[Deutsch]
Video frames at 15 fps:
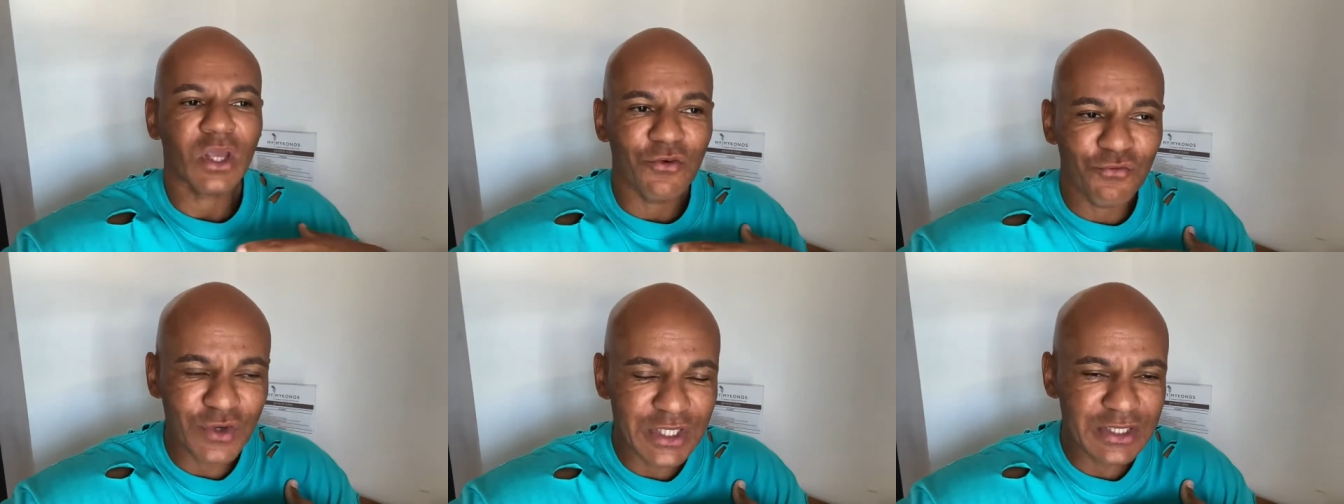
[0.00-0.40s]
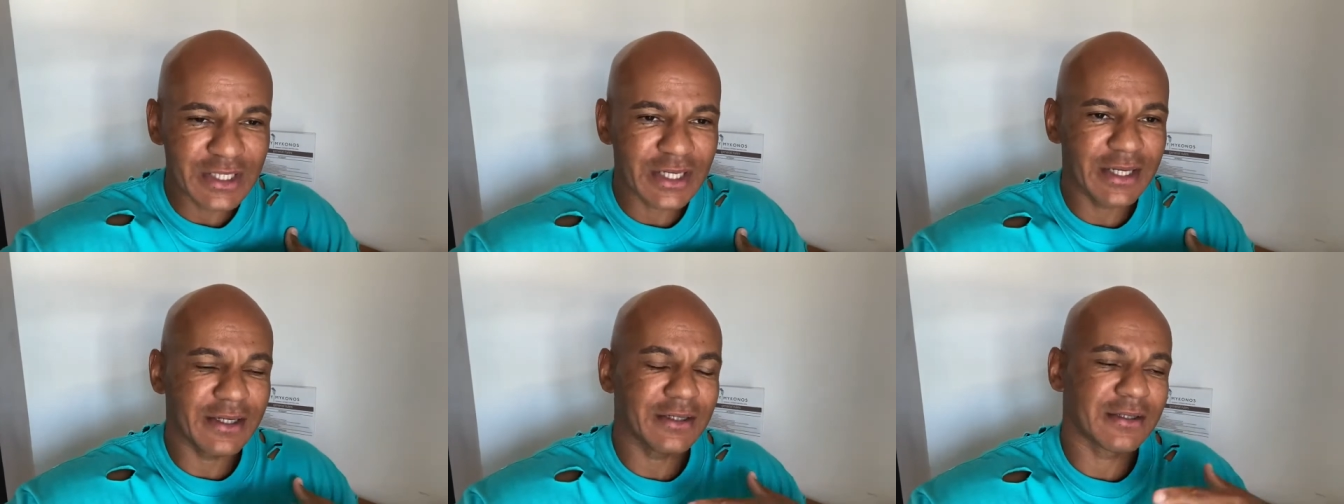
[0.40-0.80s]
Wie
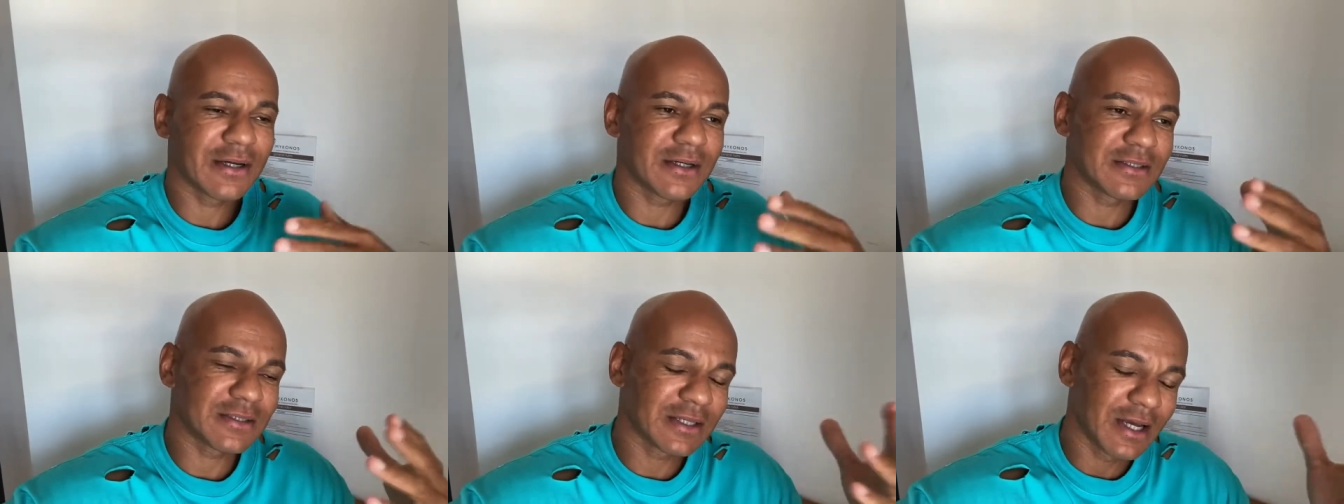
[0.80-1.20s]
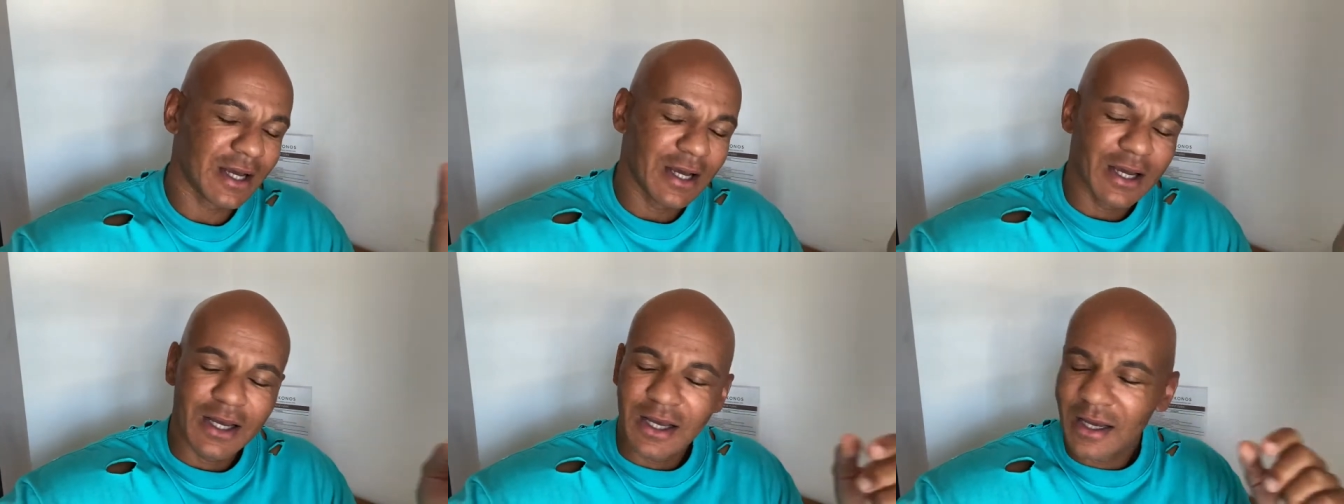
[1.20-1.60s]
sehe ich das?
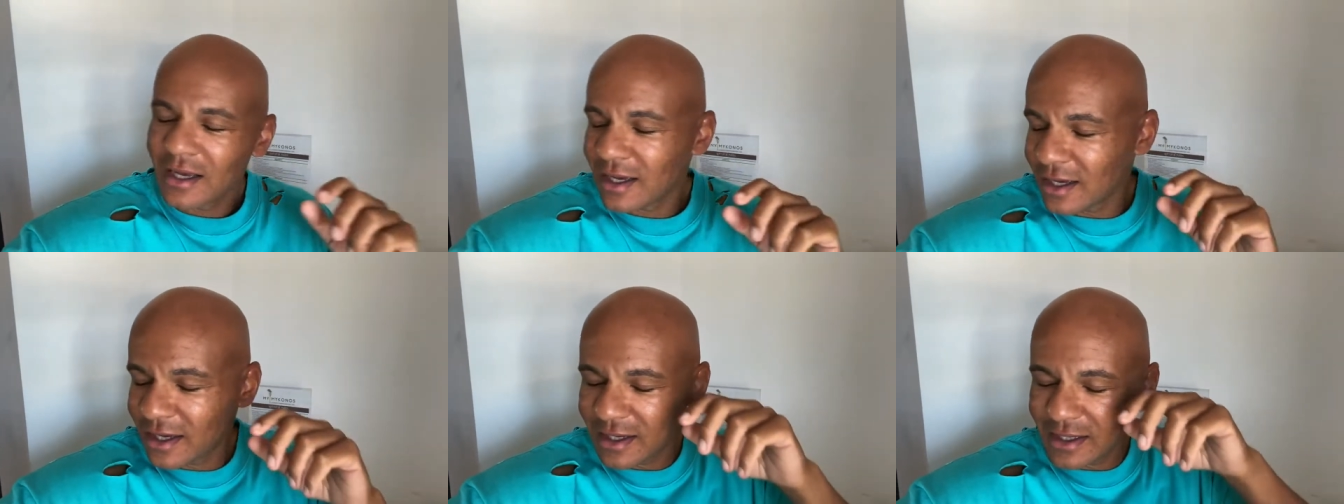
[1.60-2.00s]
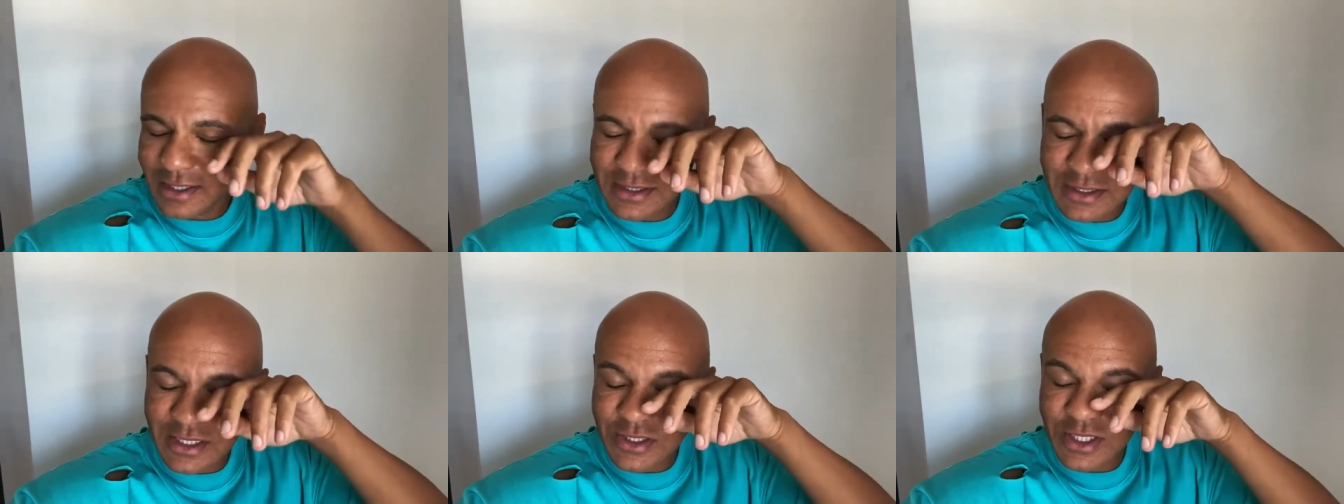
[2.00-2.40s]
Äh,
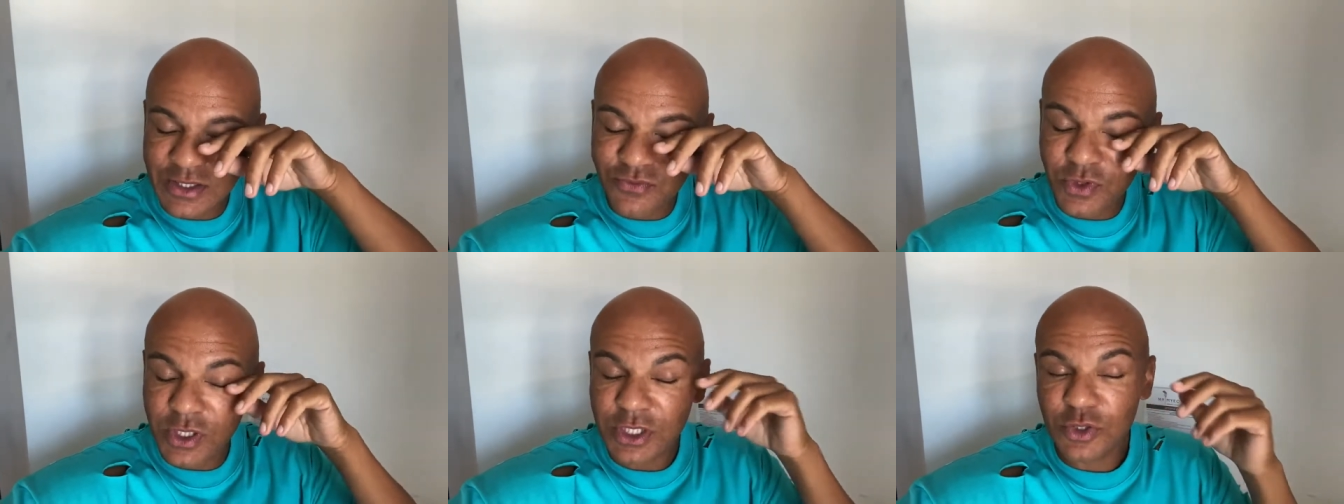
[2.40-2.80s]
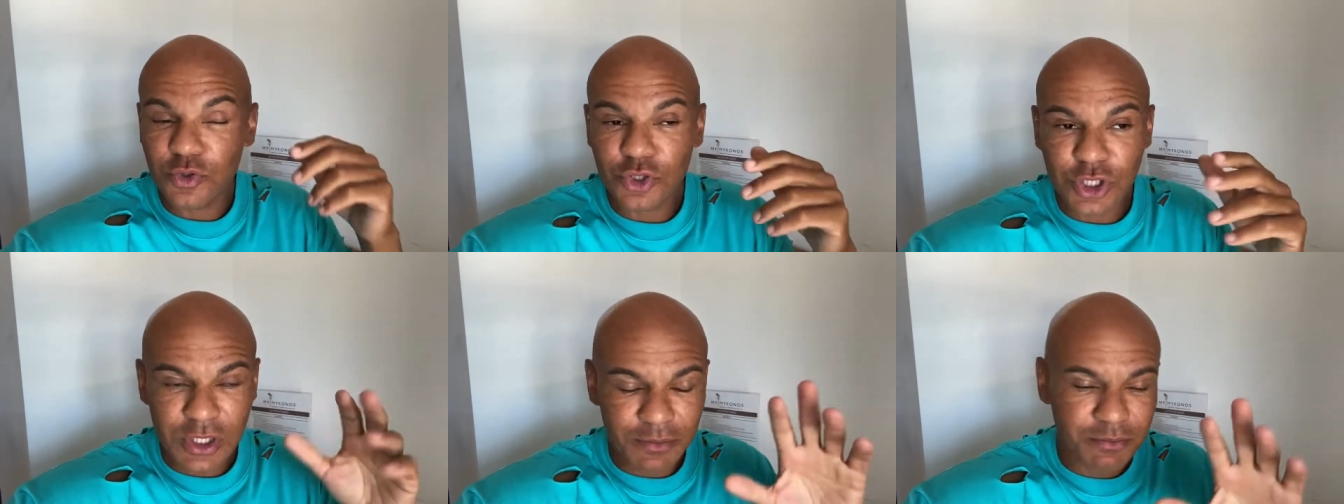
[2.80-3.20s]
ist das jetzt wirklich so
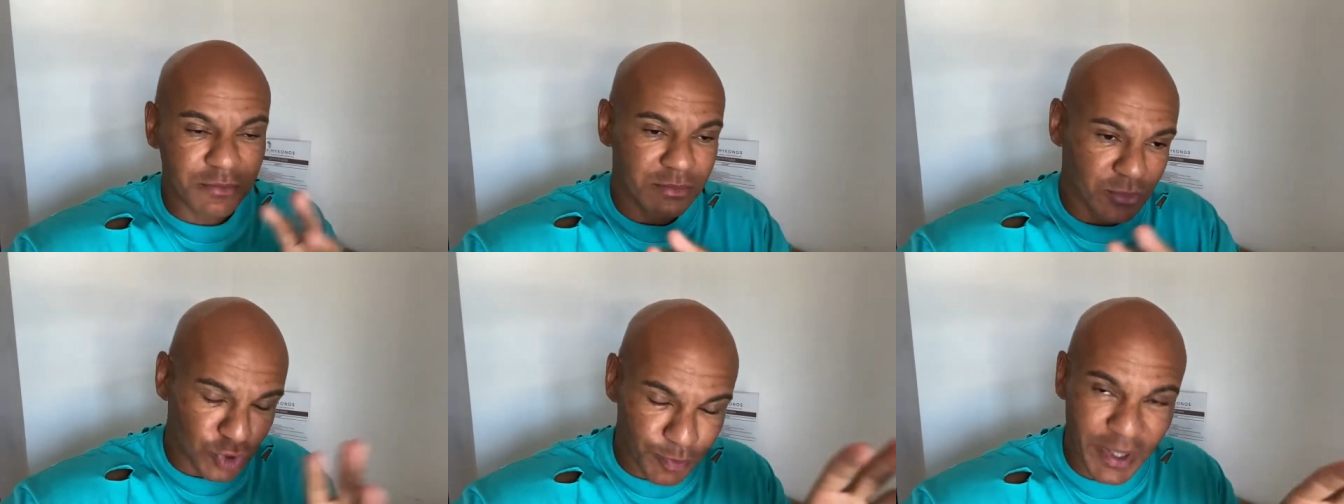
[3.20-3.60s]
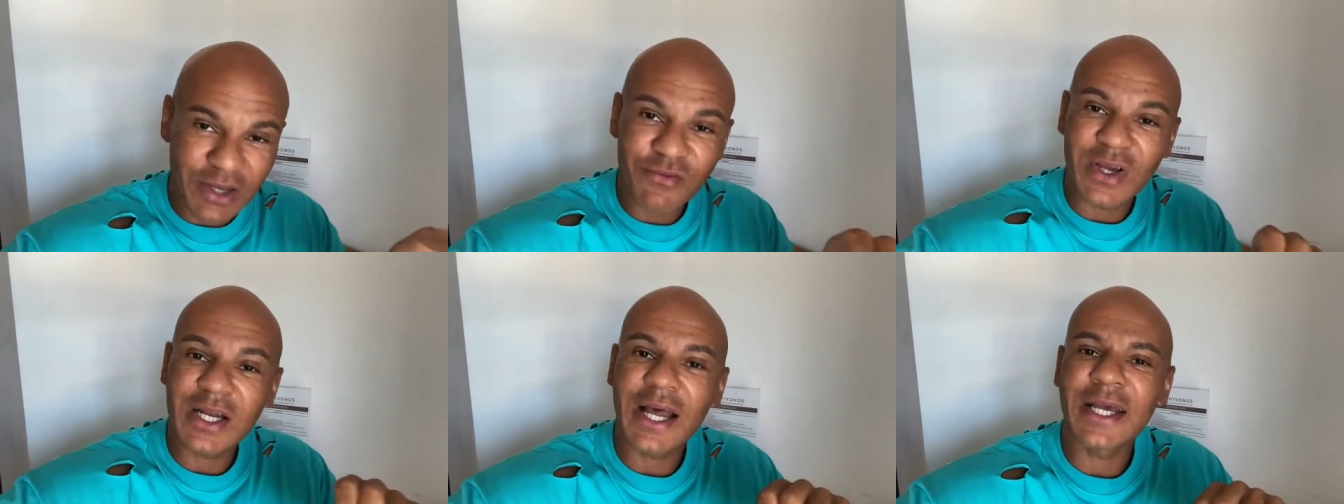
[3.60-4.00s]
schlimm?
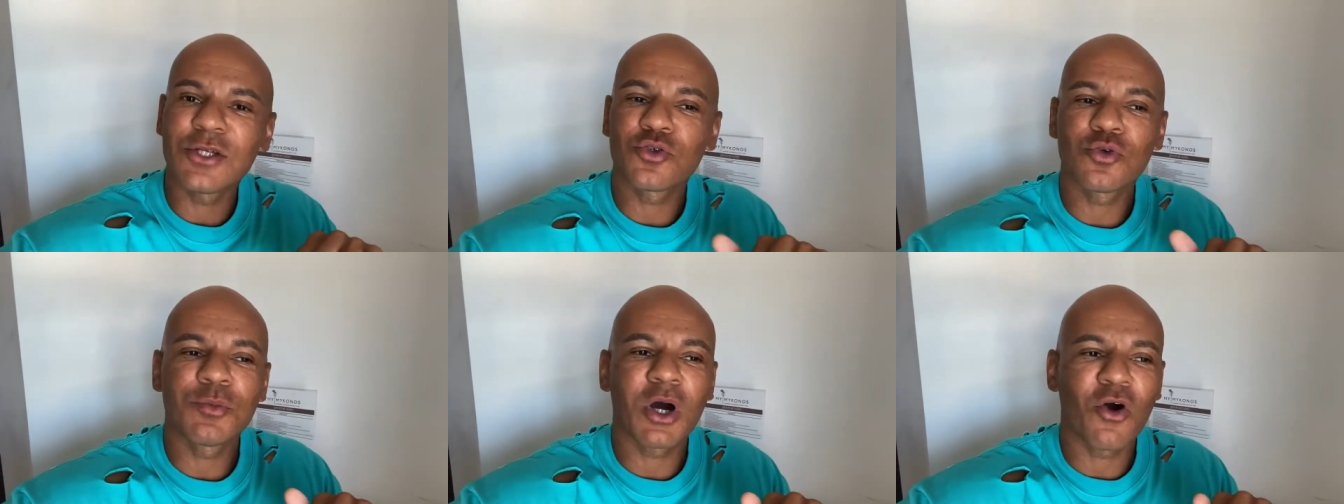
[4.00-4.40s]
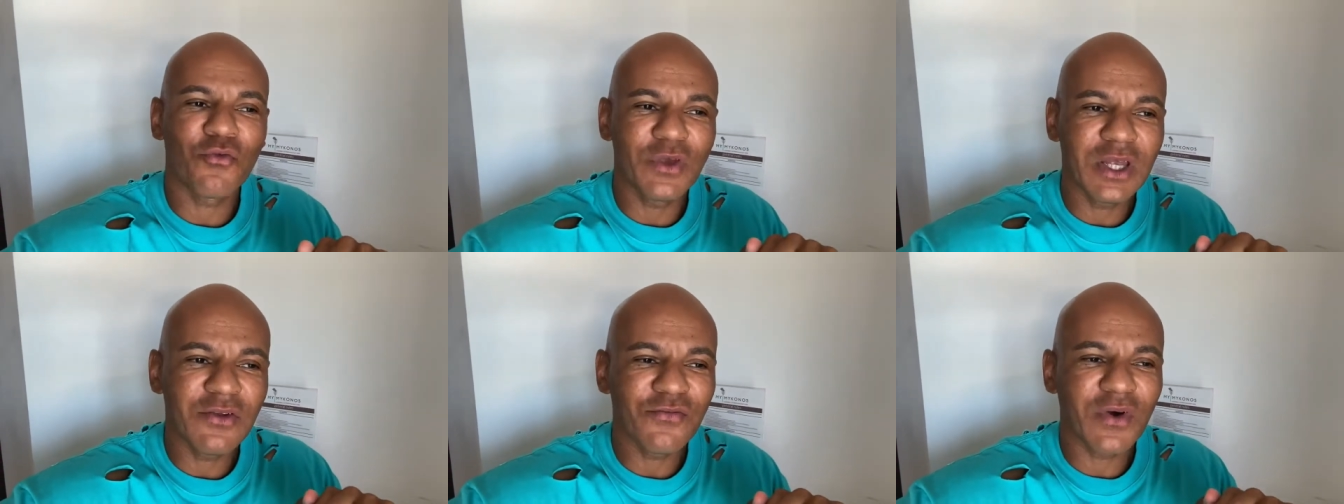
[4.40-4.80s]
Sprechen wir gleich drüber.
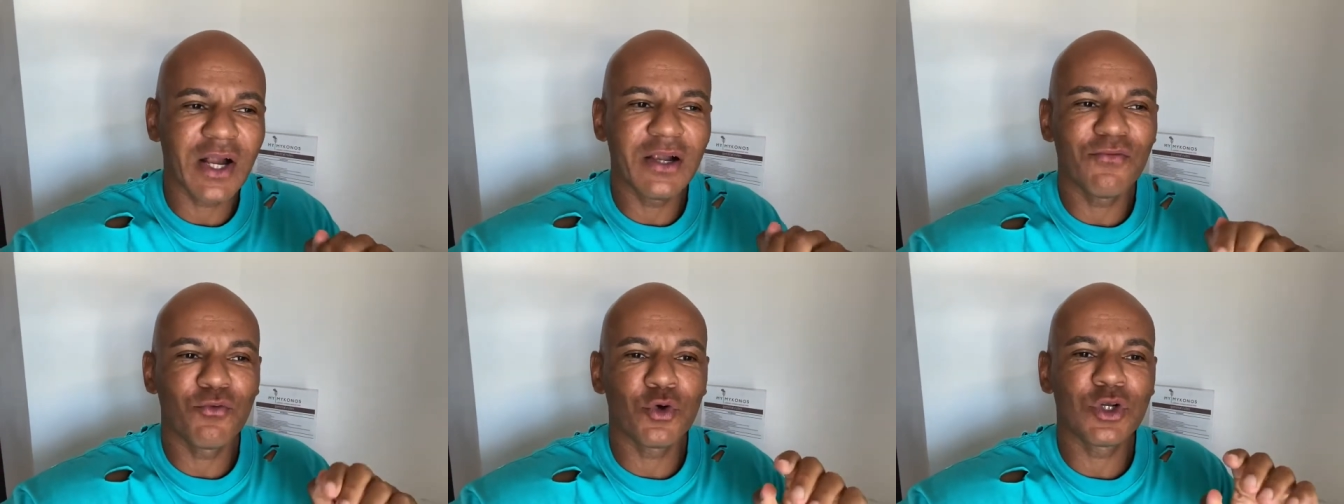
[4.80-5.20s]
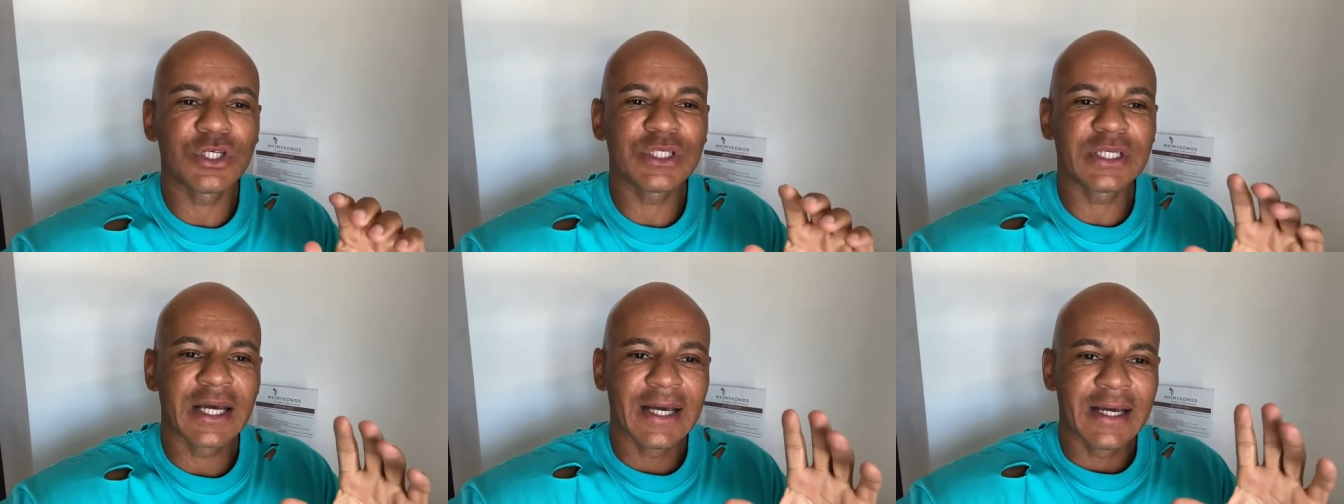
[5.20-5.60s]
Auf jeden Fall würde
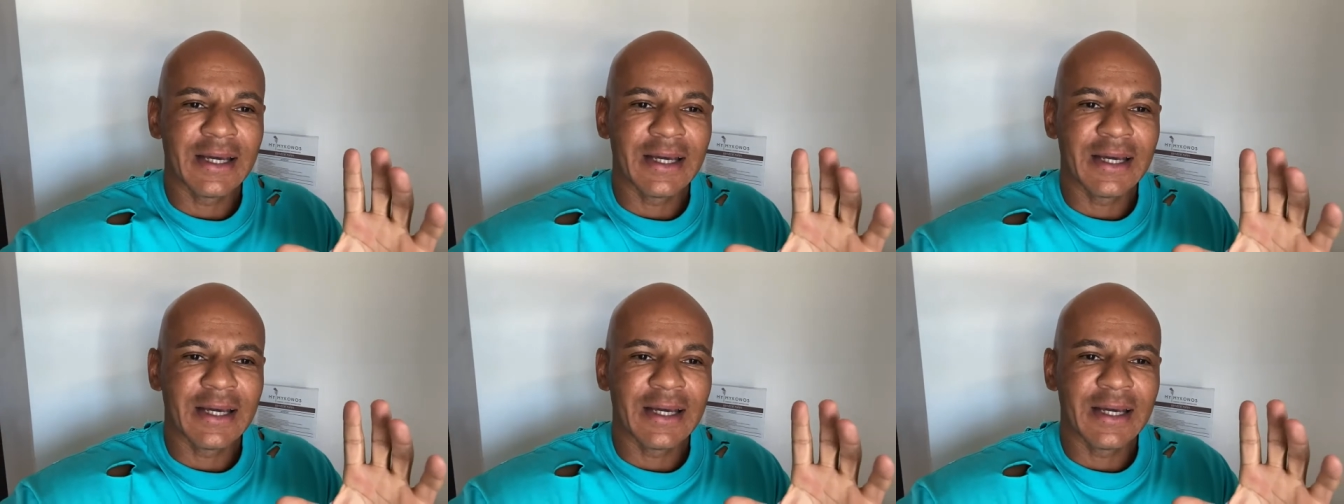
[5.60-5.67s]
es